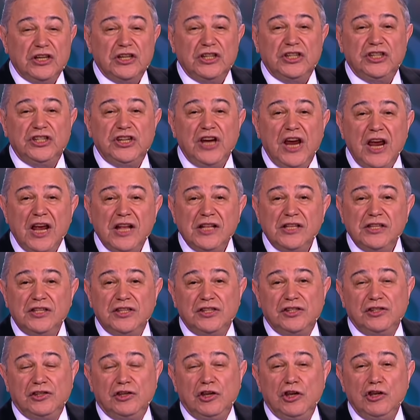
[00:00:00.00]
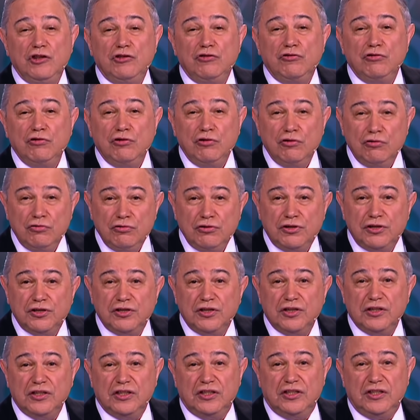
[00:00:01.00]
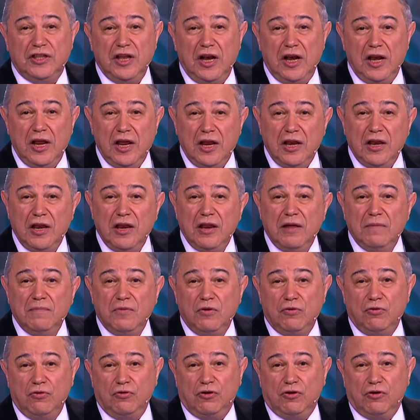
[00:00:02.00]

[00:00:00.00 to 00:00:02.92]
Женский трус с длинным